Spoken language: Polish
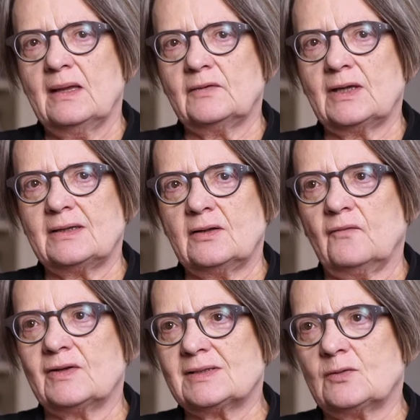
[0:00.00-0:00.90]
w tej
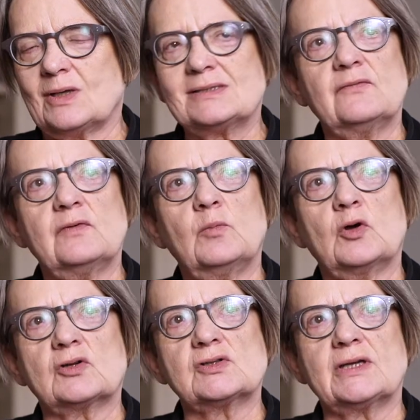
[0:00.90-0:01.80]
nowej sytuacji
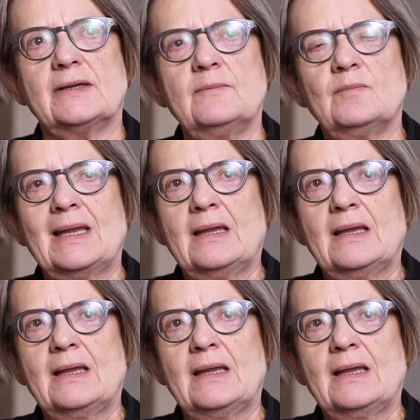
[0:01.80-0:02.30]
wyborczej,